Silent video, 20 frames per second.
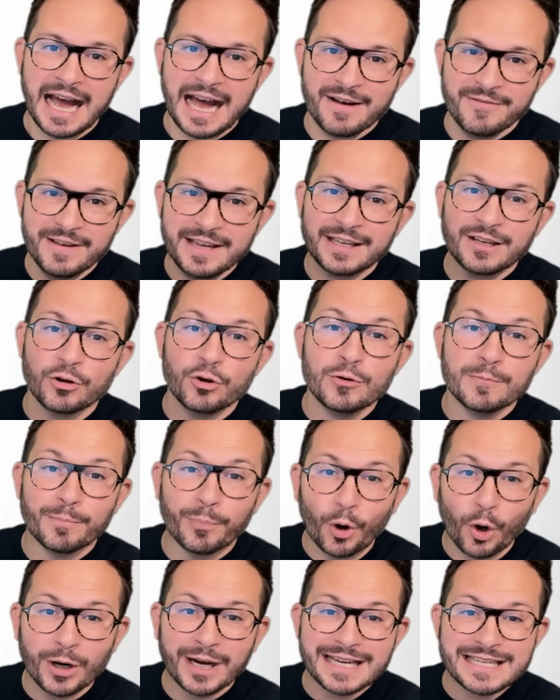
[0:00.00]
avec une
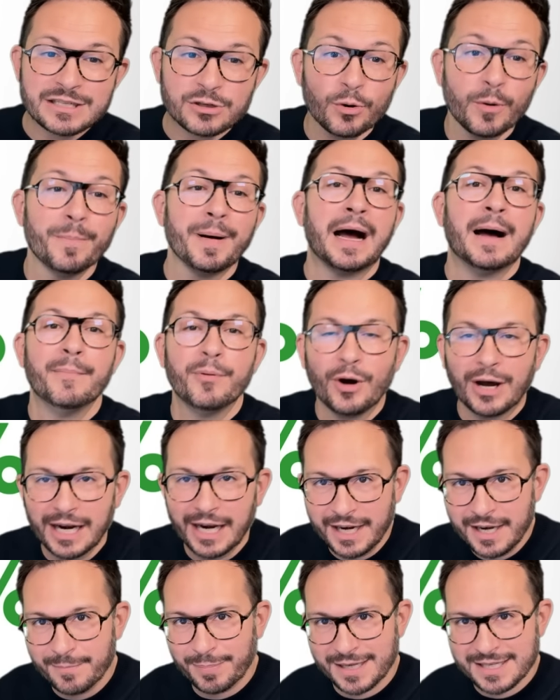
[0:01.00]
progression par rapport à
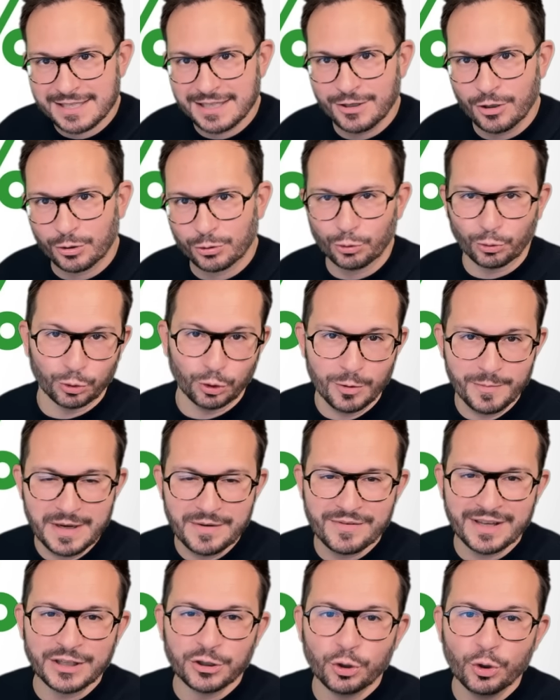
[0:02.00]
l'année précédente, donc
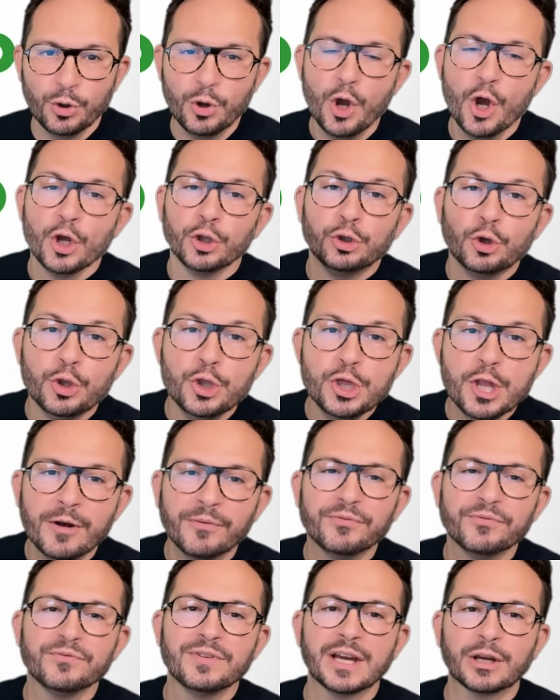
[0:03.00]
2022, de
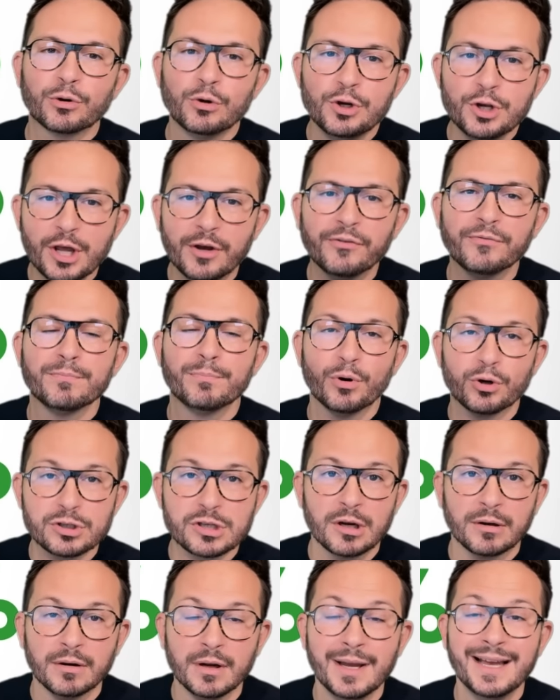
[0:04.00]

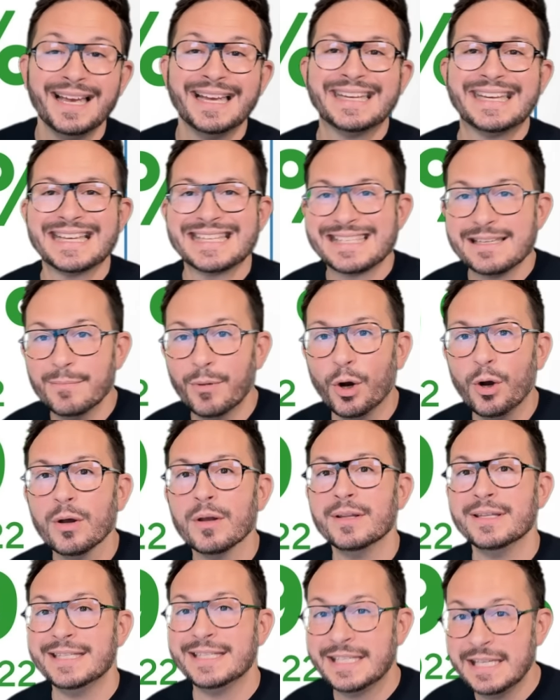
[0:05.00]
9,9%
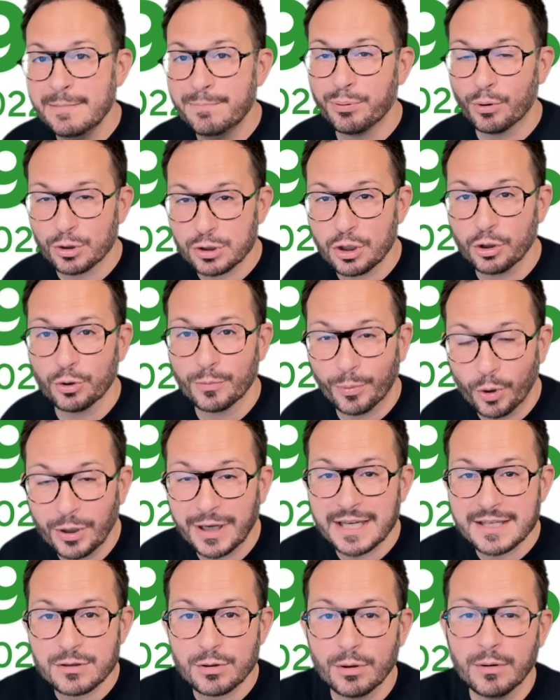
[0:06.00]
quasiment 10% de
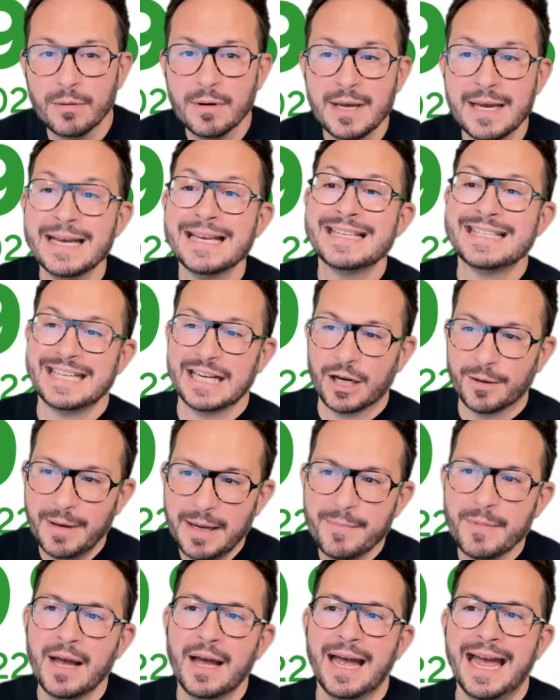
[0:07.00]
progression, c'est quand
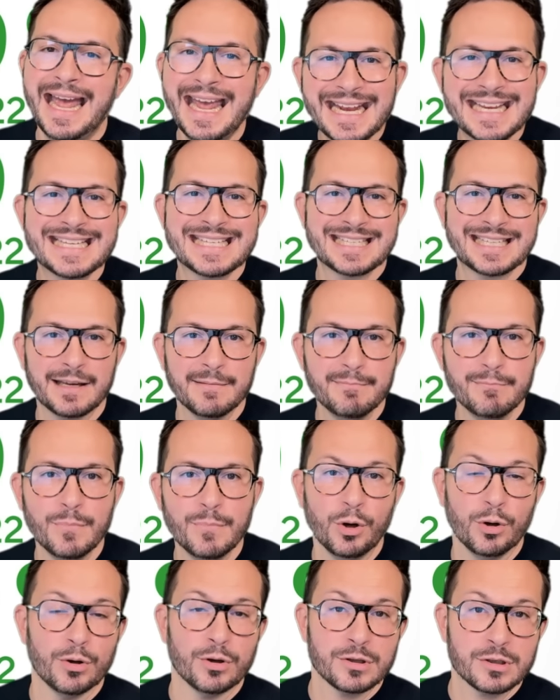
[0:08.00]
même
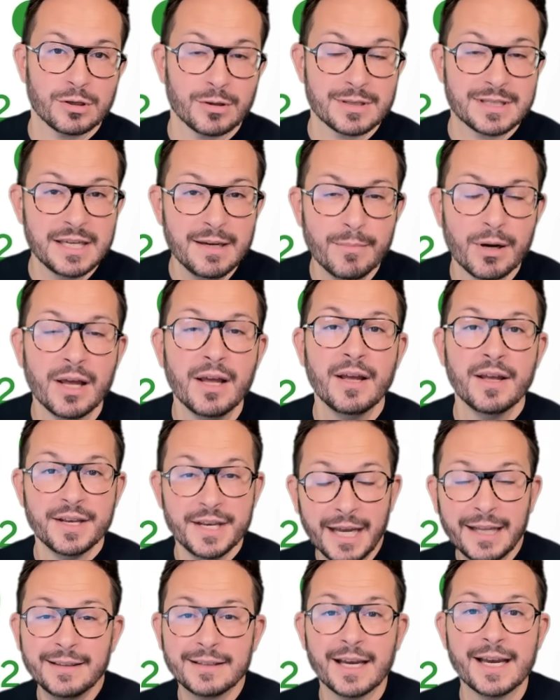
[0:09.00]
extrêmement euh, sensible,
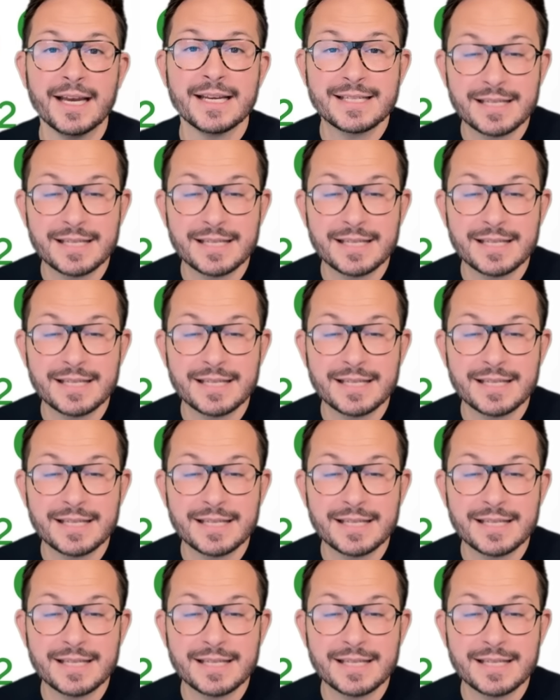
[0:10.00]
net, et